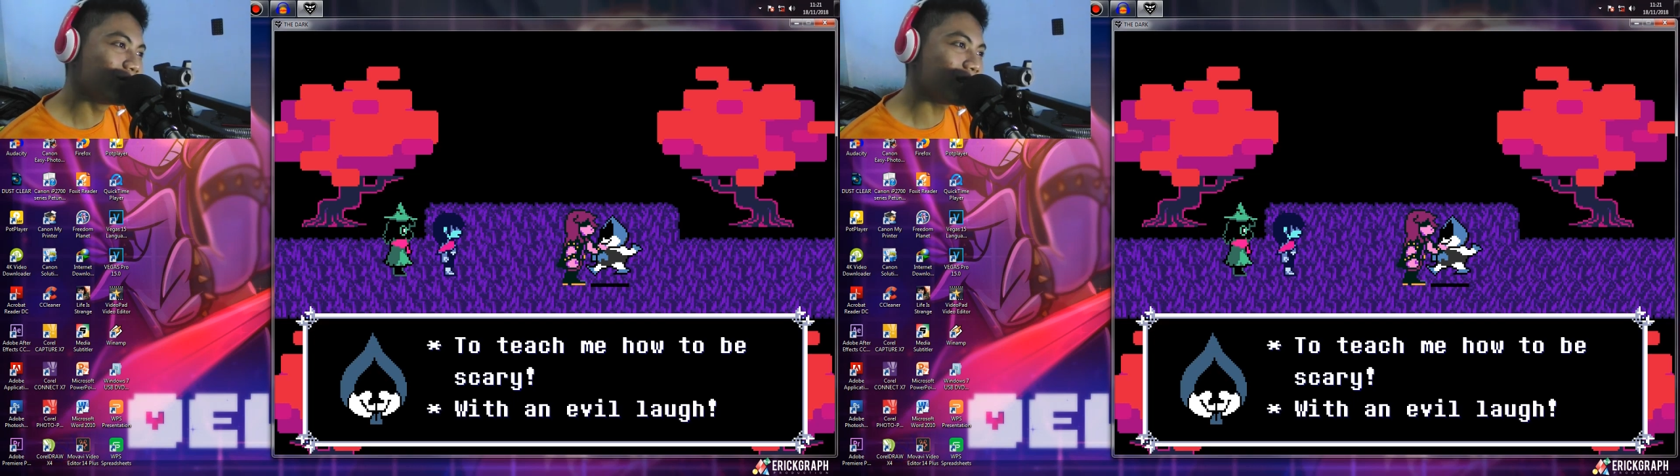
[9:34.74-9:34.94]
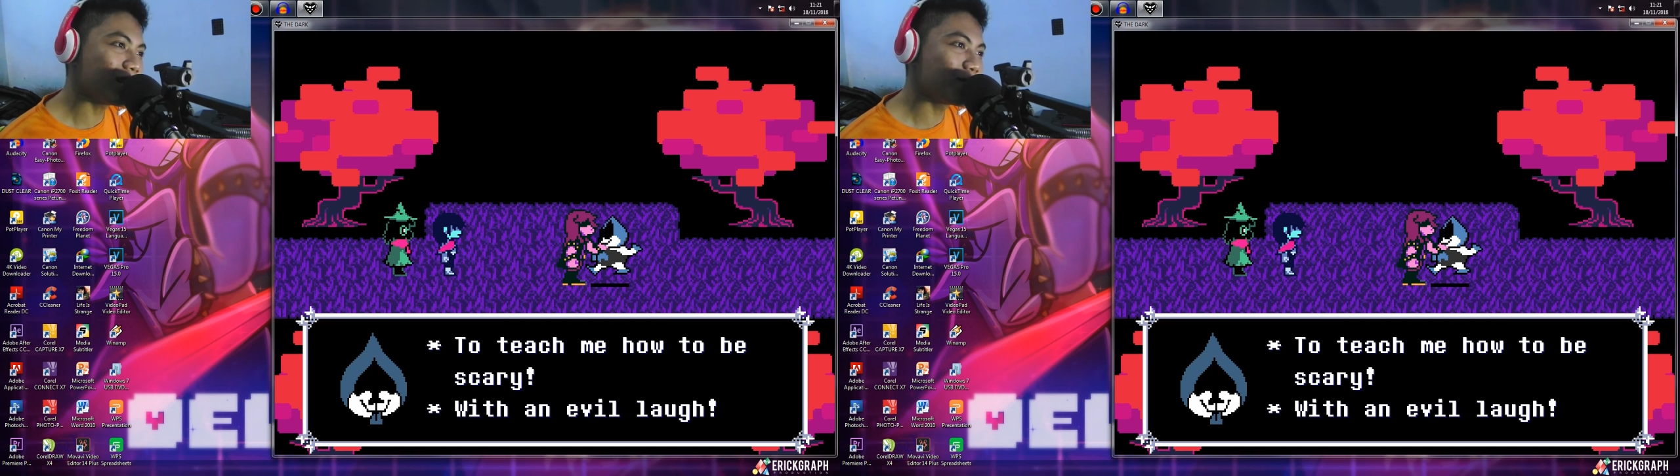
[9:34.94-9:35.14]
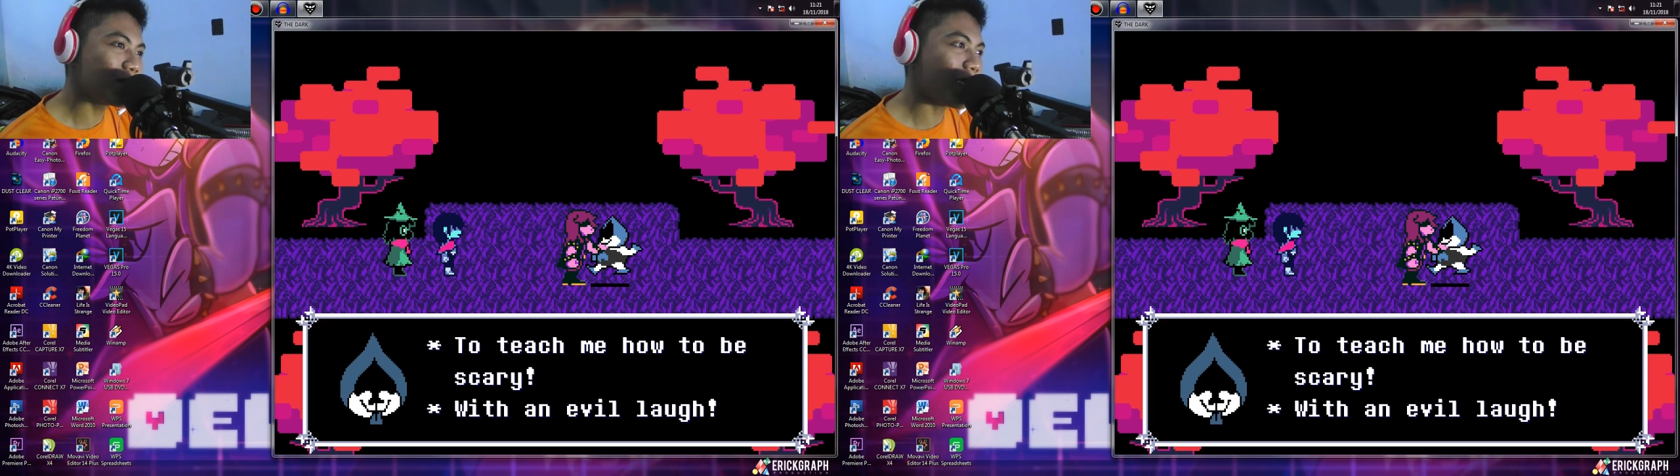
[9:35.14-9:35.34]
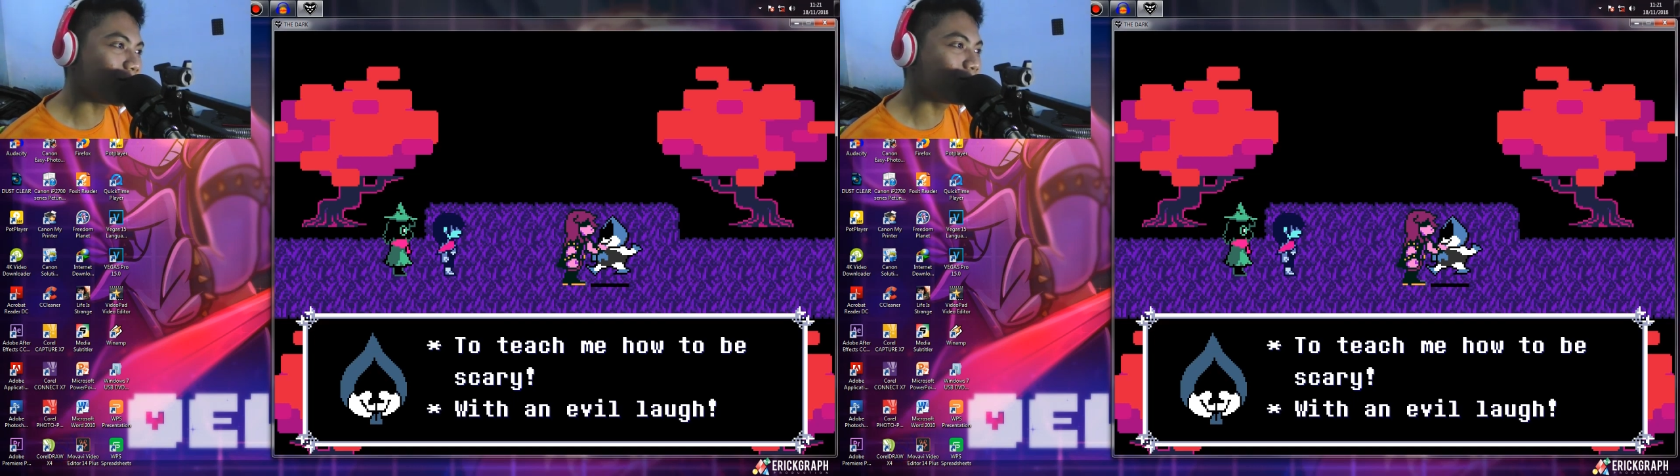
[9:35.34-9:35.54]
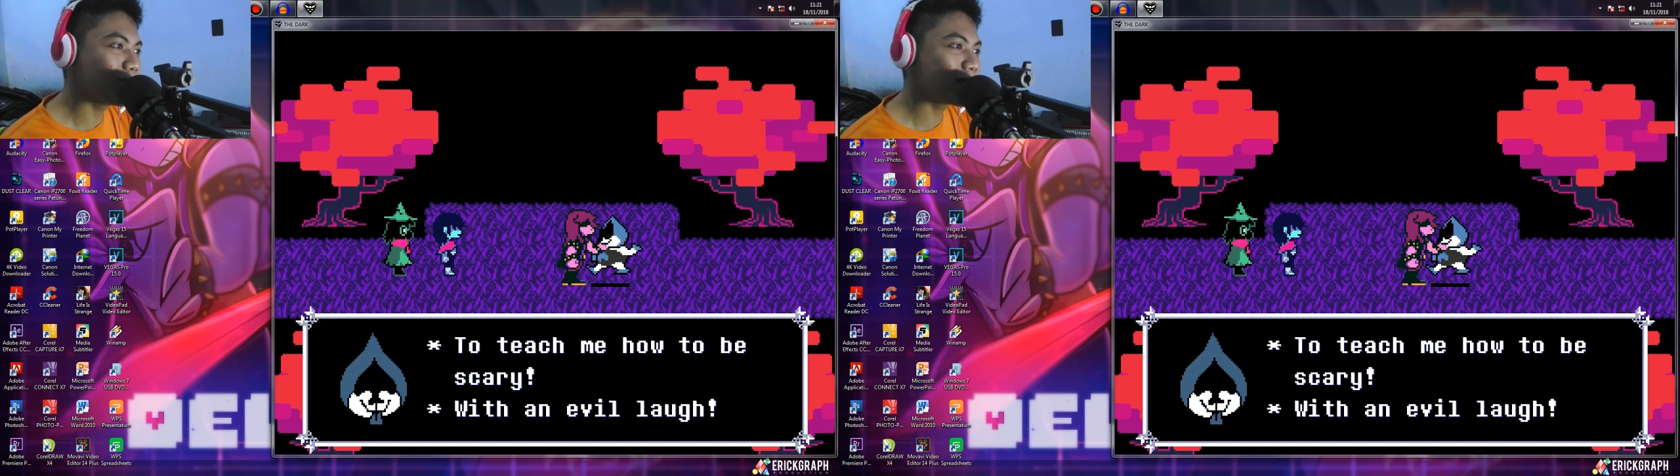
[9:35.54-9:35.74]
to teach me how
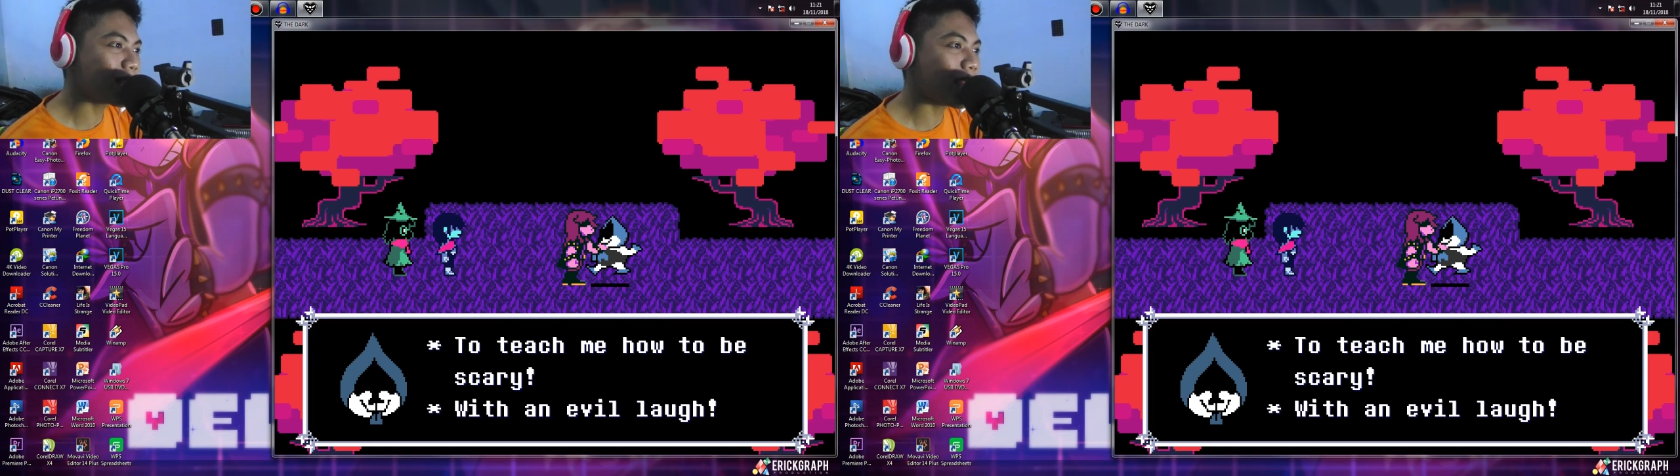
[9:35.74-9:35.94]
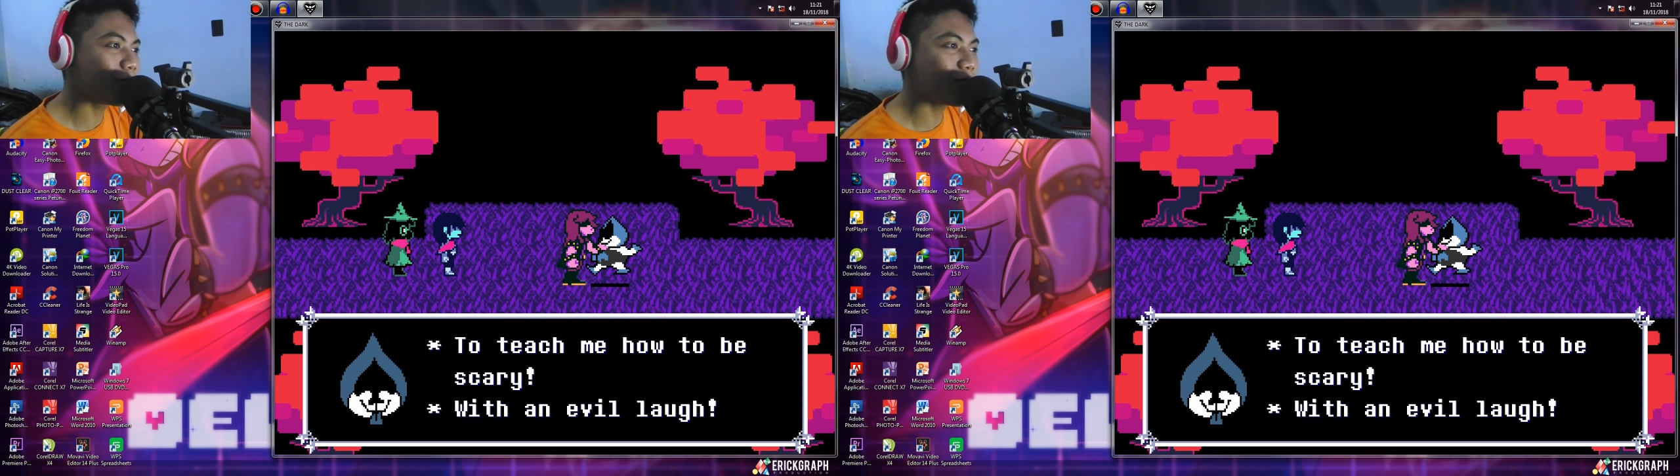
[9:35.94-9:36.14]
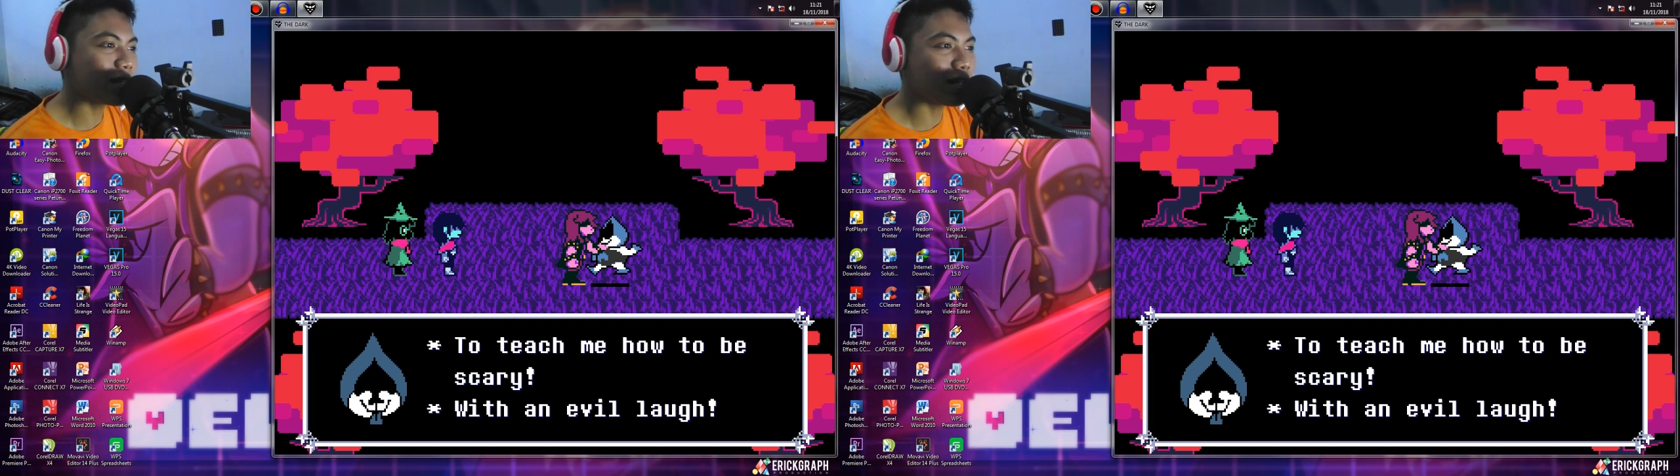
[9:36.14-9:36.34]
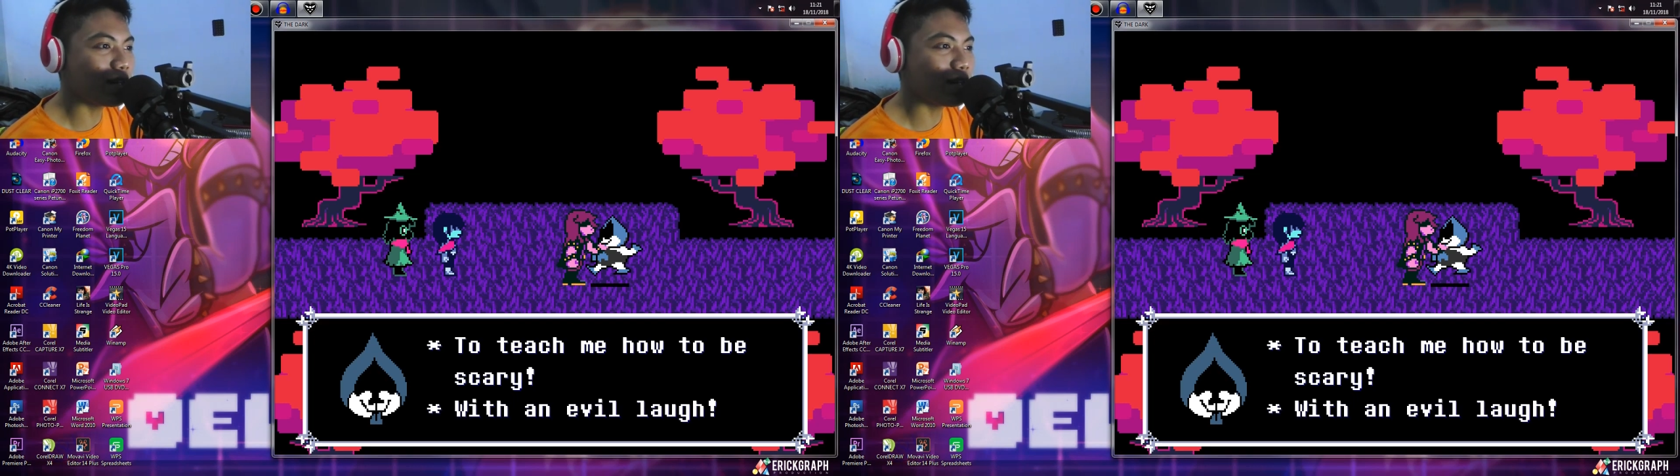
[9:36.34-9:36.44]
to be scared with